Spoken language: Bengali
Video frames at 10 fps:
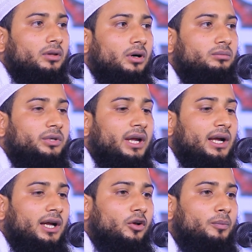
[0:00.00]
অধমকে
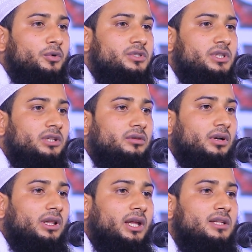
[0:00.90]
এখানে উপস্থিত
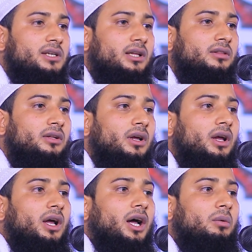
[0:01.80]
করে দিয়েছেন
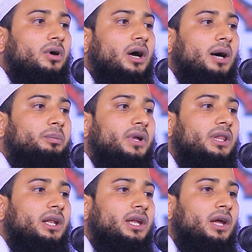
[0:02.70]
এবং
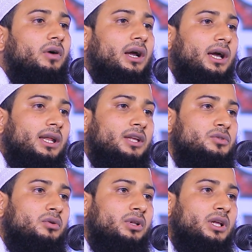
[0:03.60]
আপনাদেরকেও এখানে
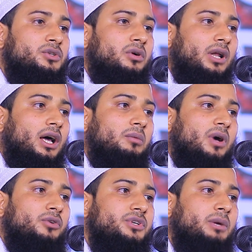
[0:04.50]
কিছু কথা শোনার
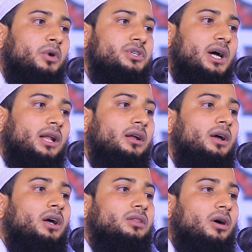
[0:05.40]
মানুষে বসার
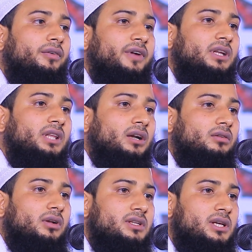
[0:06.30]
তৌফিক দান
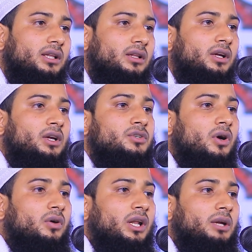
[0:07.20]
করেছেন
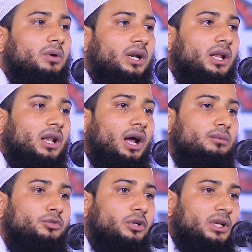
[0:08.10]
সকলেই বলেন
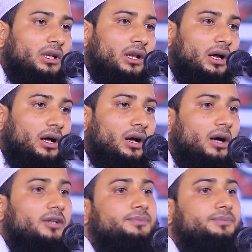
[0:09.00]
আলহামদুলিল্লাহ